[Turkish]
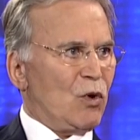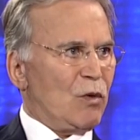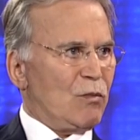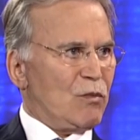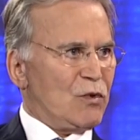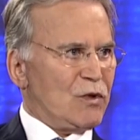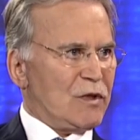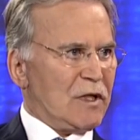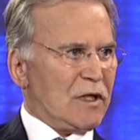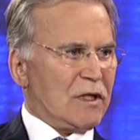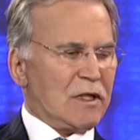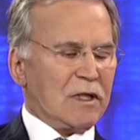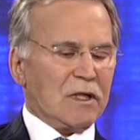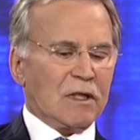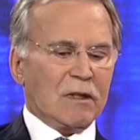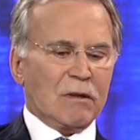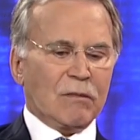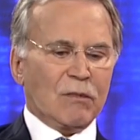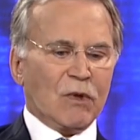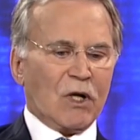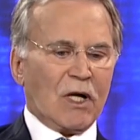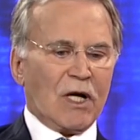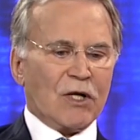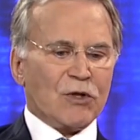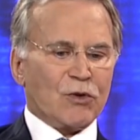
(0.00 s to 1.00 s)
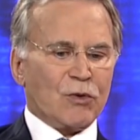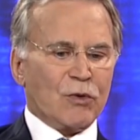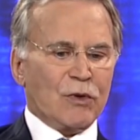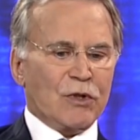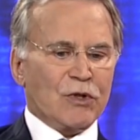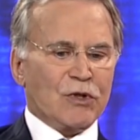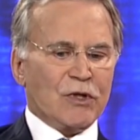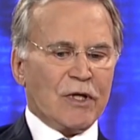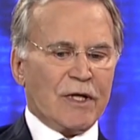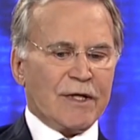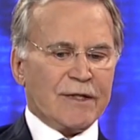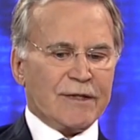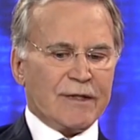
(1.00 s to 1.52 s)
önümüzdeki birkaç gün
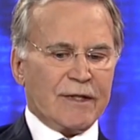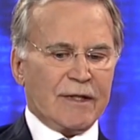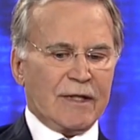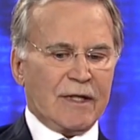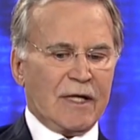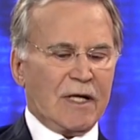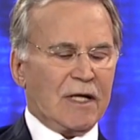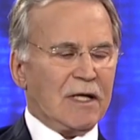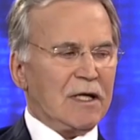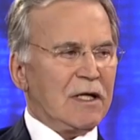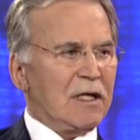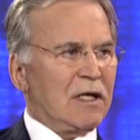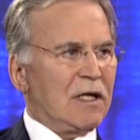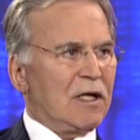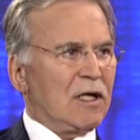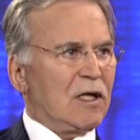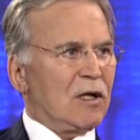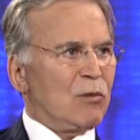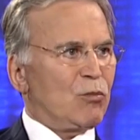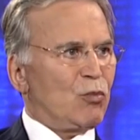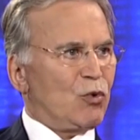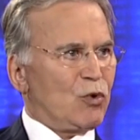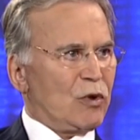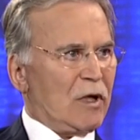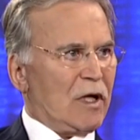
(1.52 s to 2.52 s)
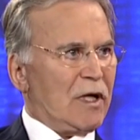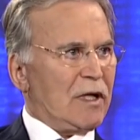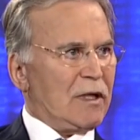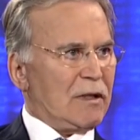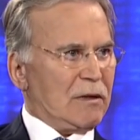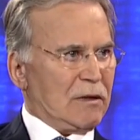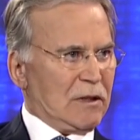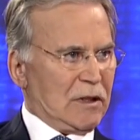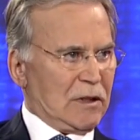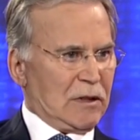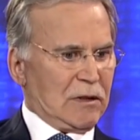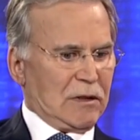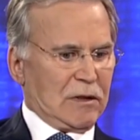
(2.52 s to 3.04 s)
içerisinde bu da
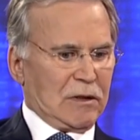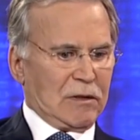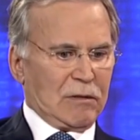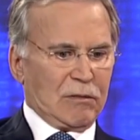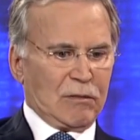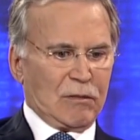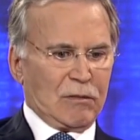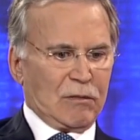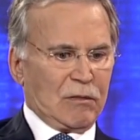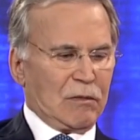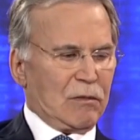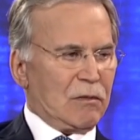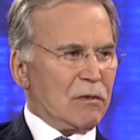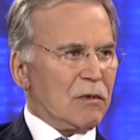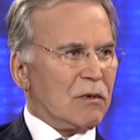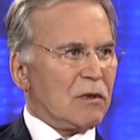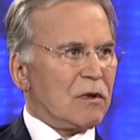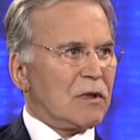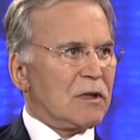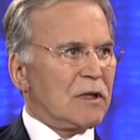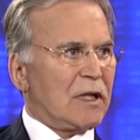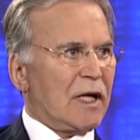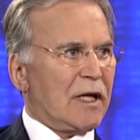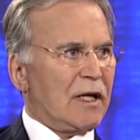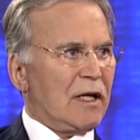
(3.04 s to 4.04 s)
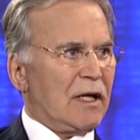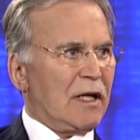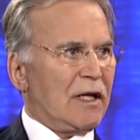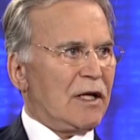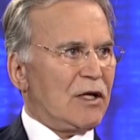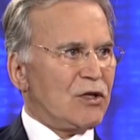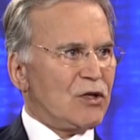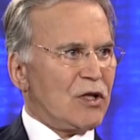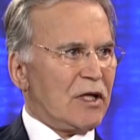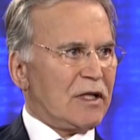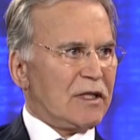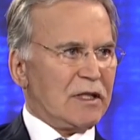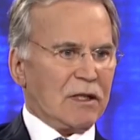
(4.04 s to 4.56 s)
e,
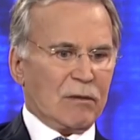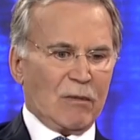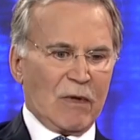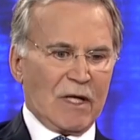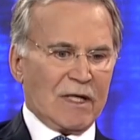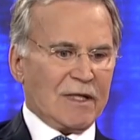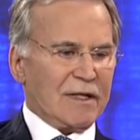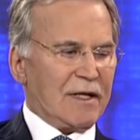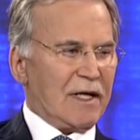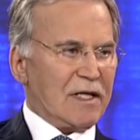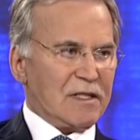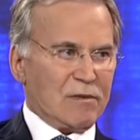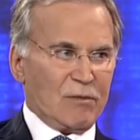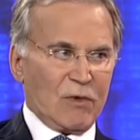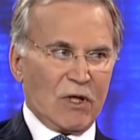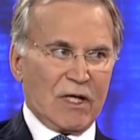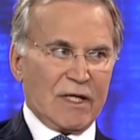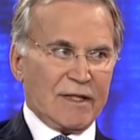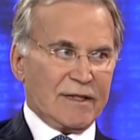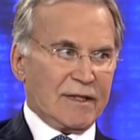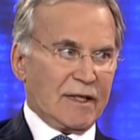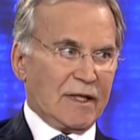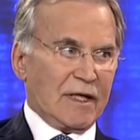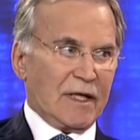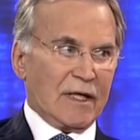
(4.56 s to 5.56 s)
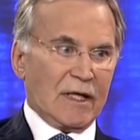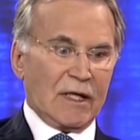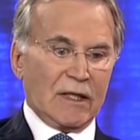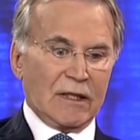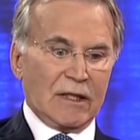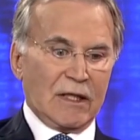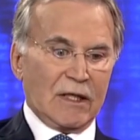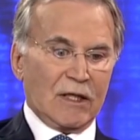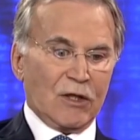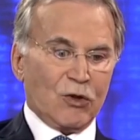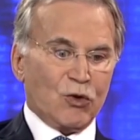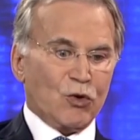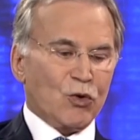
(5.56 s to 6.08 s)
yayınlanacaktır. Belki resmi gazetede
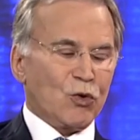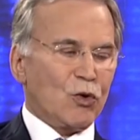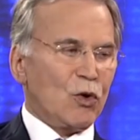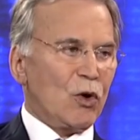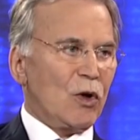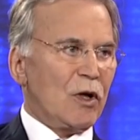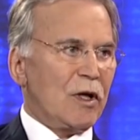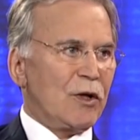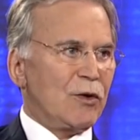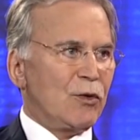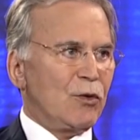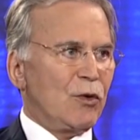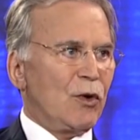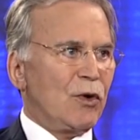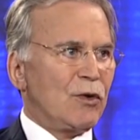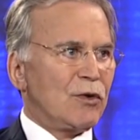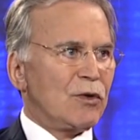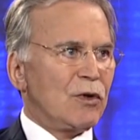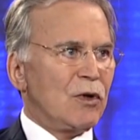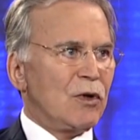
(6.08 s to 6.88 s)
yayınlanır çünkü öyle diyor.